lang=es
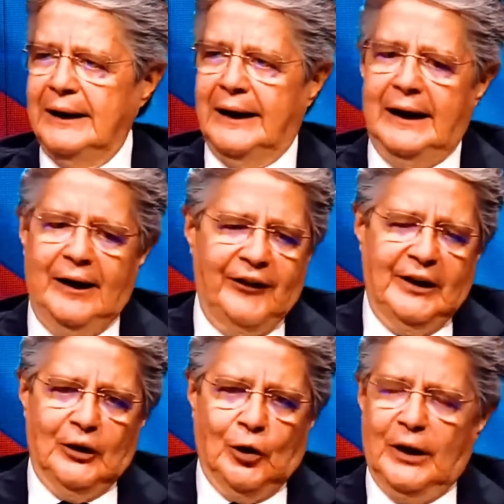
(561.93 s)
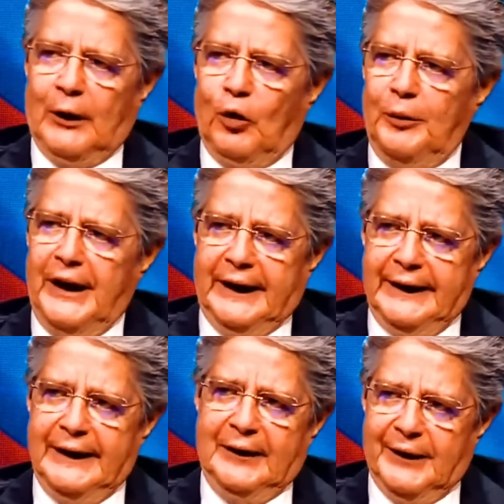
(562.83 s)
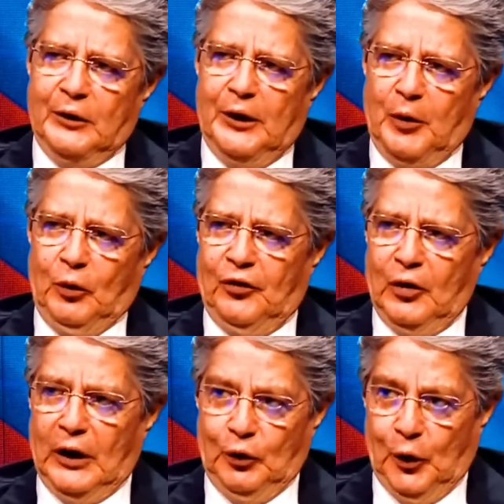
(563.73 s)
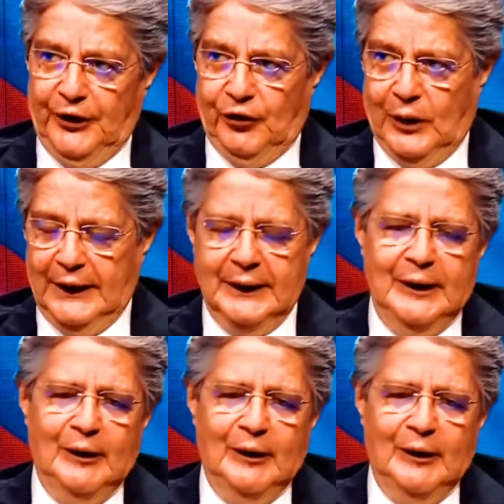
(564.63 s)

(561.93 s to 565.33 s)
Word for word: que es toda la economía que tiene que ver con la producción audiovisual.